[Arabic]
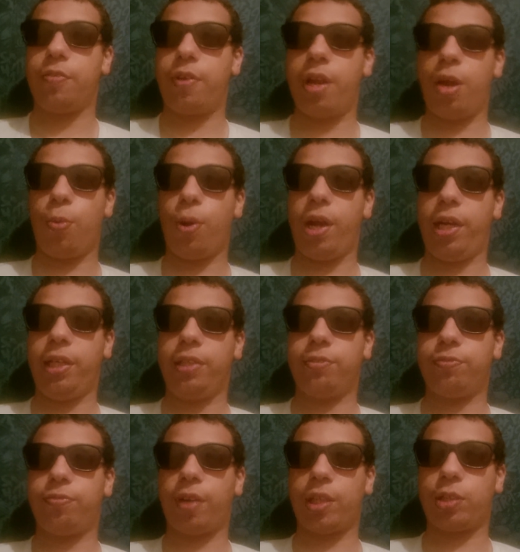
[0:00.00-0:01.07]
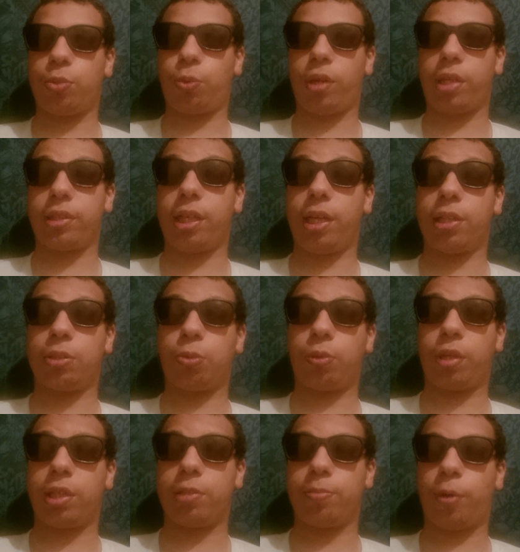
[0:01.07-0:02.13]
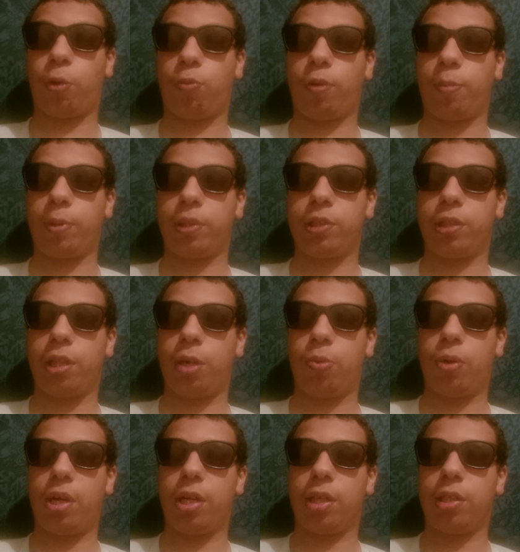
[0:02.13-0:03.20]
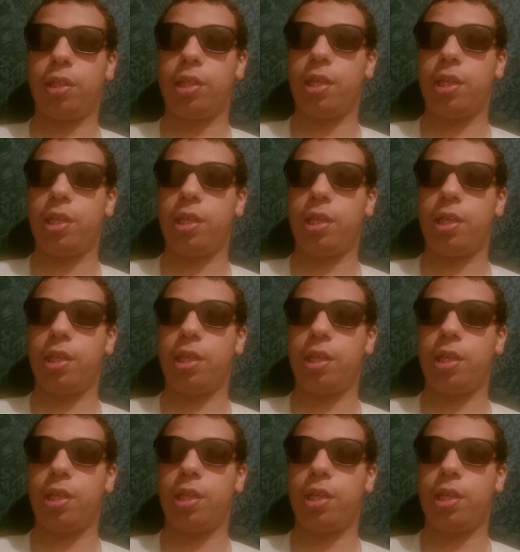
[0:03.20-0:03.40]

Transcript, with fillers: في النواحي في اسطوريا تاع اسطورياس معروفه بهادشي الحواله